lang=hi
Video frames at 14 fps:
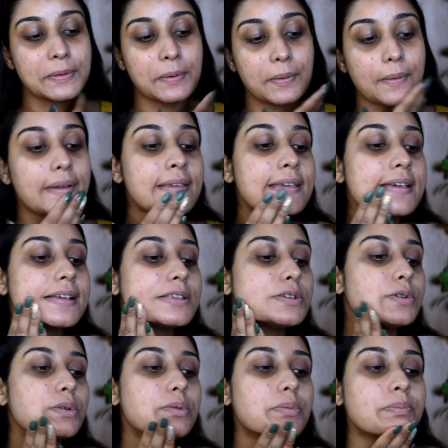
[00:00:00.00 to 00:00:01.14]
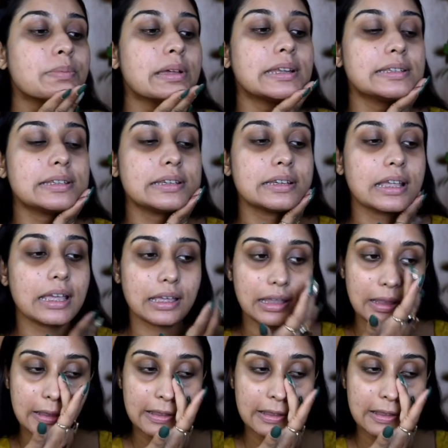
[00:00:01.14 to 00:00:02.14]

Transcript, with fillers: तो ये जो मेडिसिन है